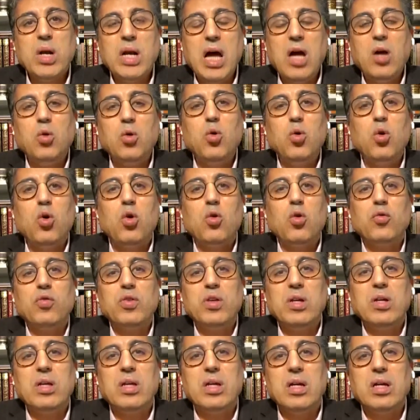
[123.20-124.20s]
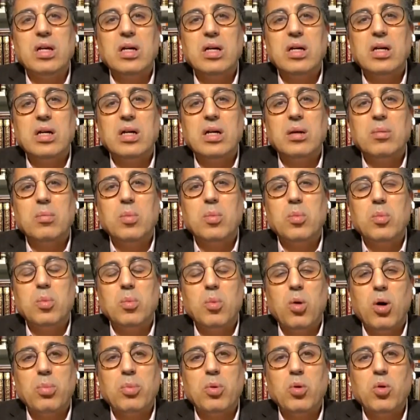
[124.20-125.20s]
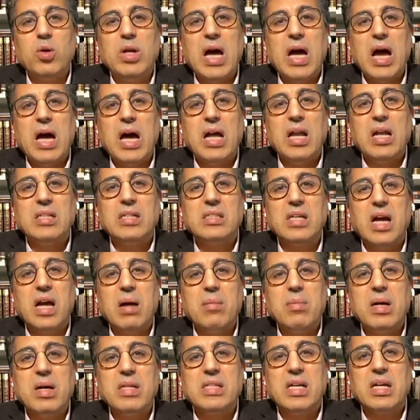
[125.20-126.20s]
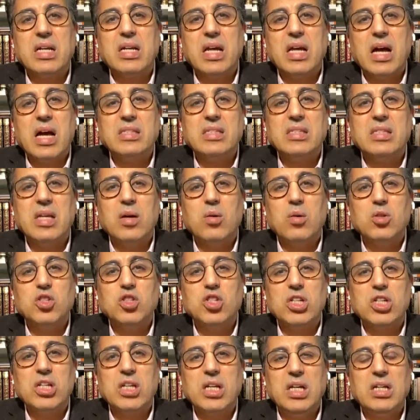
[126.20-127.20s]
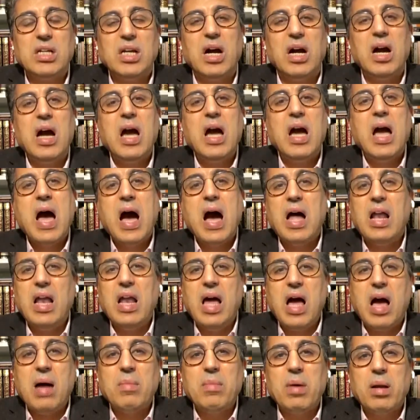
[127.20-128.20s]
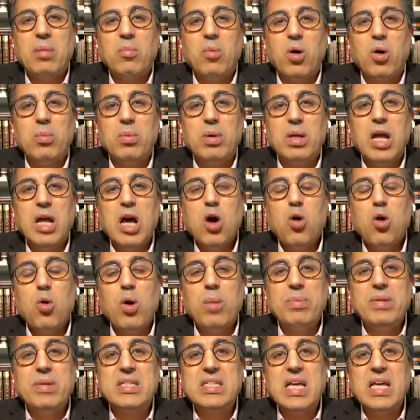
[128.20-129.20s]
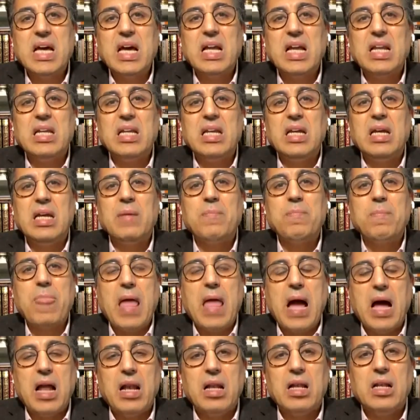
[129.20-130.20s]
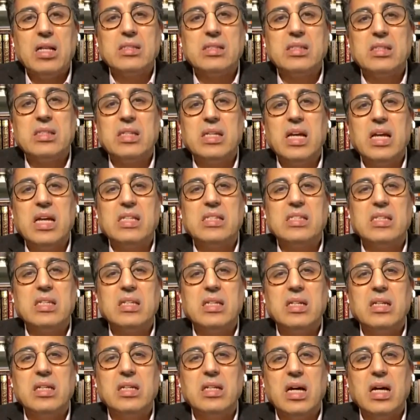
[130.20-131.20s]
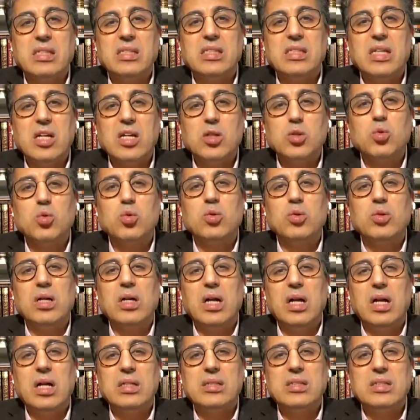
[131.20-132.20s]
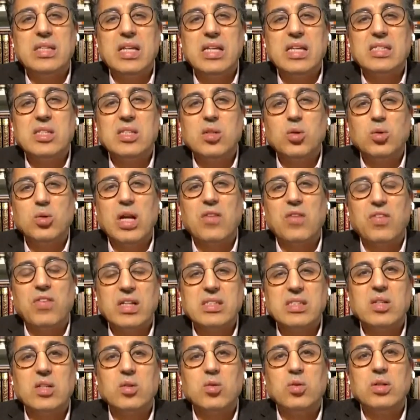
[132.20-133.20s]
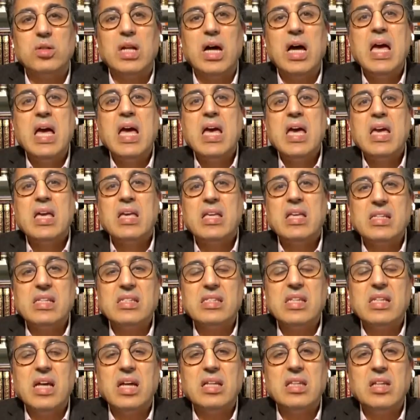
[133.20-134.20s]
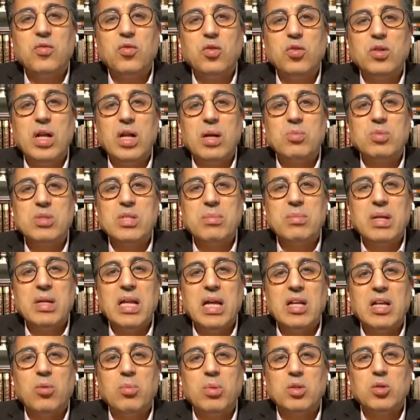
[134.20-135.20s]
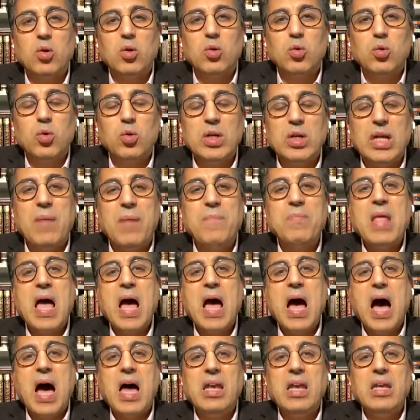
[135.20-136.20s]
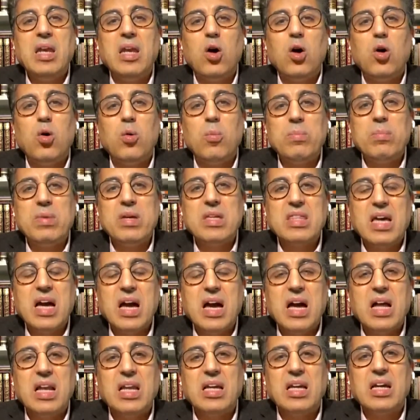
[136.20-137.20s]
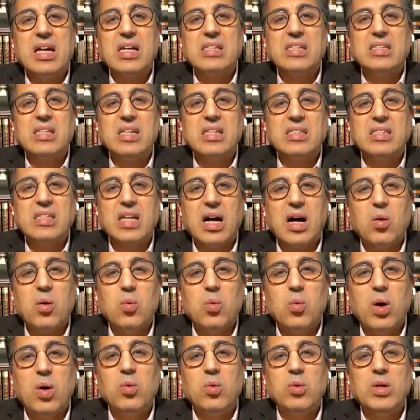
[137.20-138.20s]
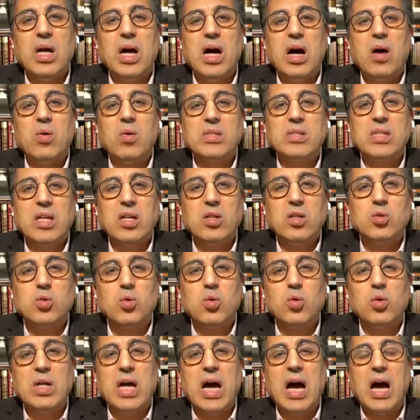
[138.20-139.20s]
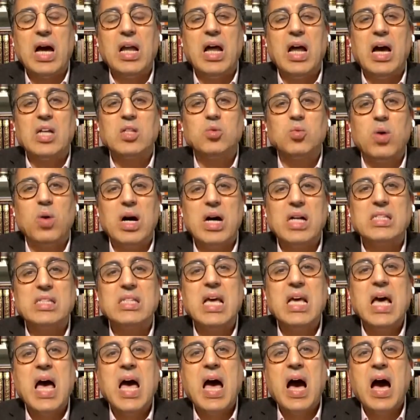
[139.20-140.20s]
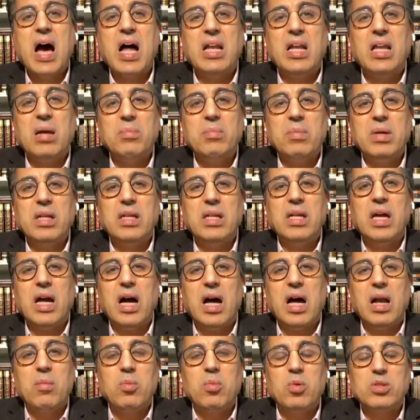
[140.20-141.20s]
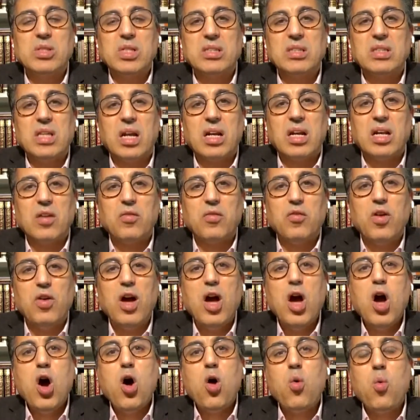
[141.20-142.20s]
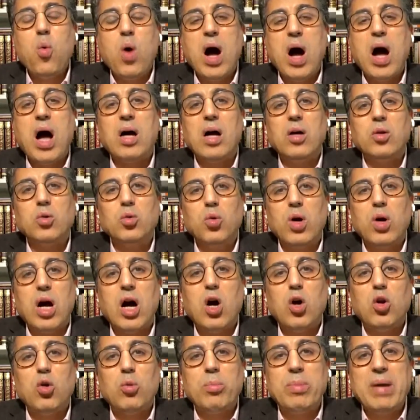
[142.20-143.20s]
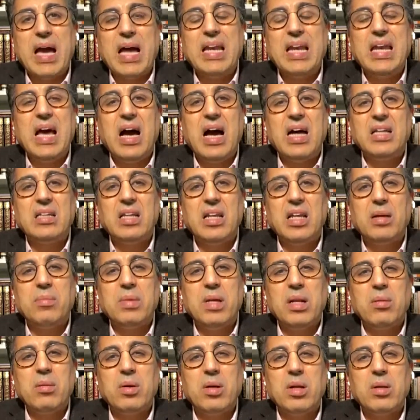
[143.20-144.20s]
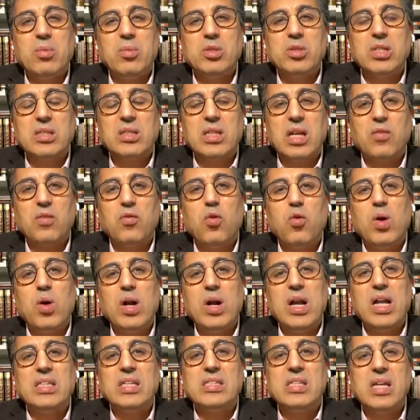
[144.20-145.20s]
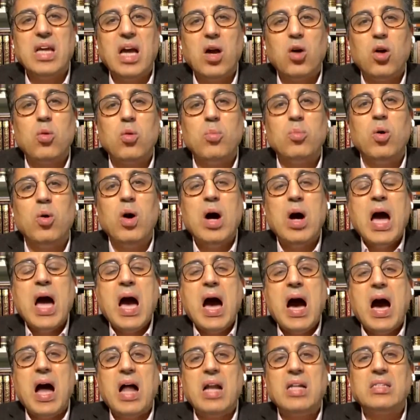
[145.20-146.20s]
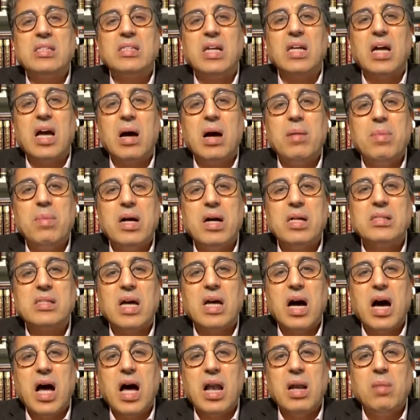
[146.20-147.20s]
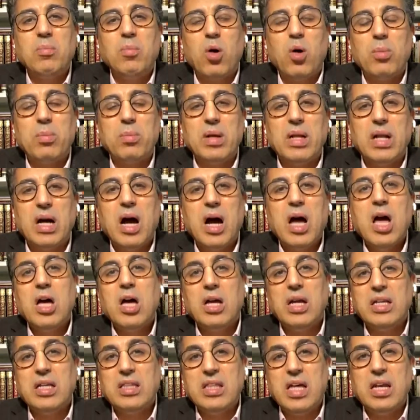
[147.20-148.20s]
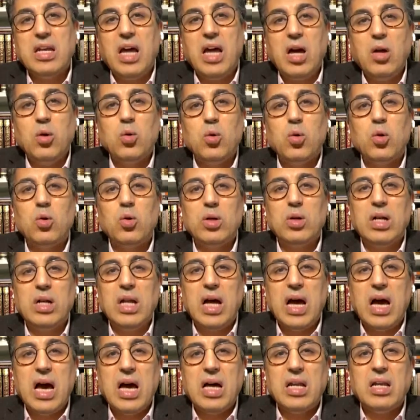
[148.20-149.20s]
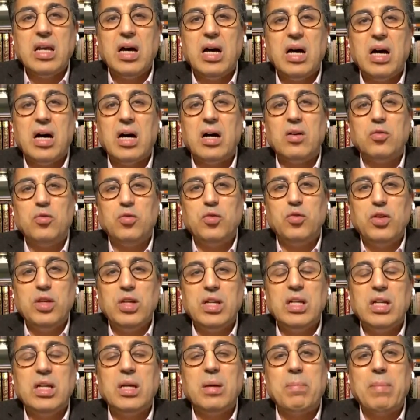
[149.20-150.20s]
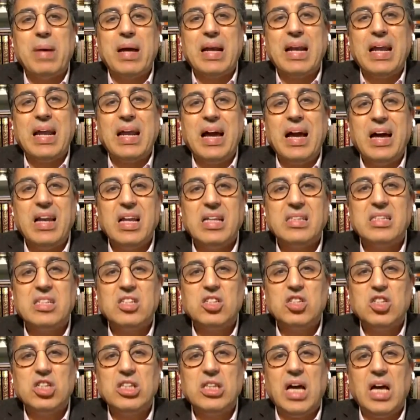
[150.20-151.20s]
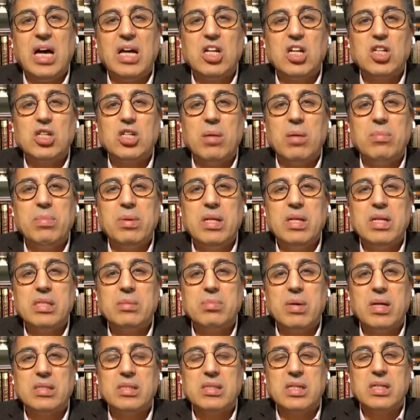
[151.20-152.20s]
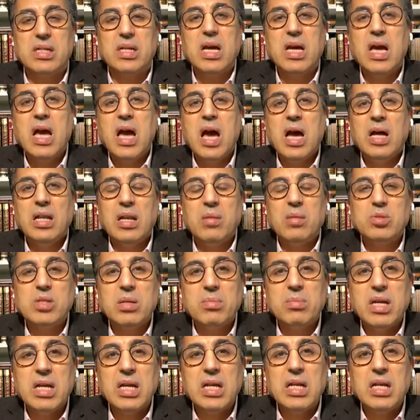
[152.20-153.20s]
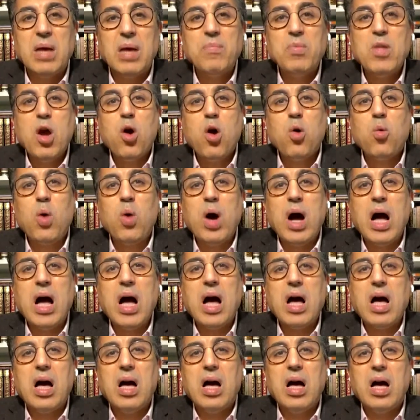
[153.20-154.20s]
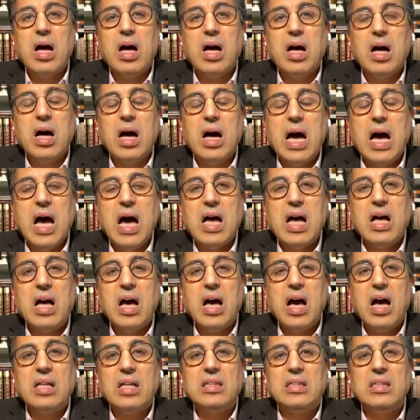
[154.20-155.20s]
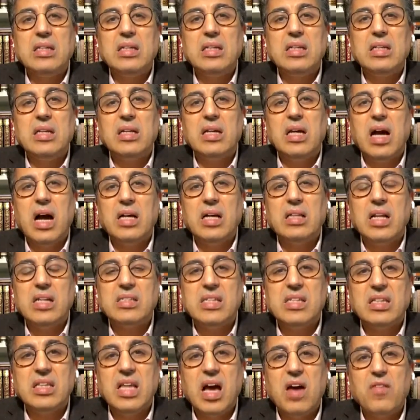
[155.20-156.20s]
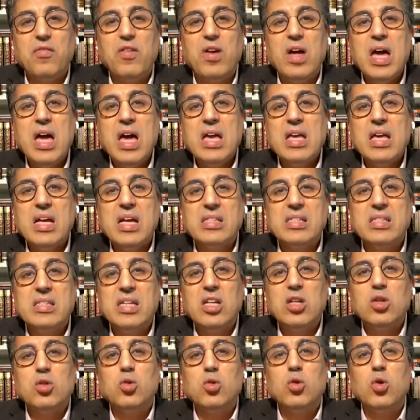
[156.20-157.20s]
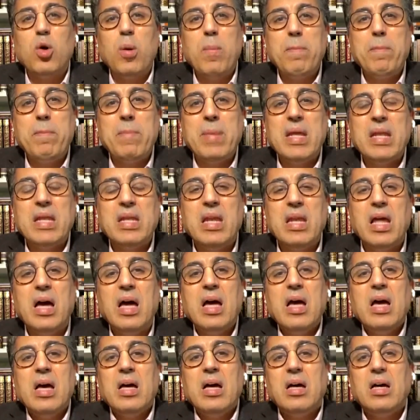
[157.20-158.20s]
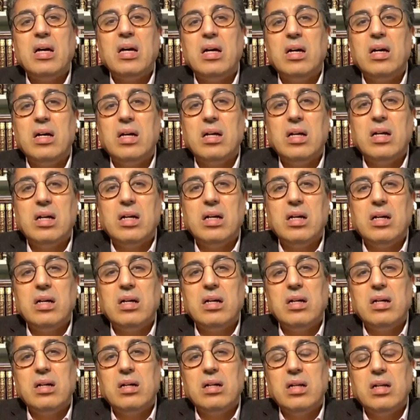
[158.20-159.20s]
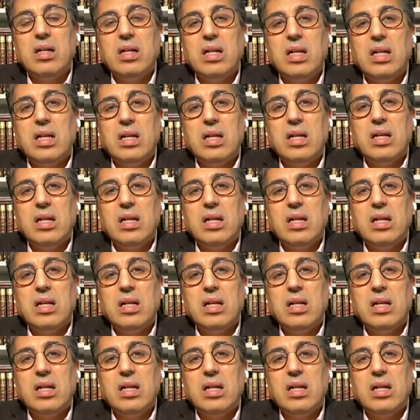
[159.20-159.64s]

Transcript: ونحن في آه، مقبلون على الانتخابات الرئاسيه والتشريعيه العام المقبل وبالتالي السياسيين السياسيون السياسيون الفرنسيون يستهدفون المسلمين لانهم يظنون انهم بذلك سيتقوون وسيحصلون على اصوات اليمين المتطرف ويقال بان هذا اليمين المتطرف هو الذي سيحكم الانتخابات المقبله. اذا نحن الان في مرحله جد حرجه بالنسبه للمسلمين وهذه هذا الاستهداف يزيد من آه،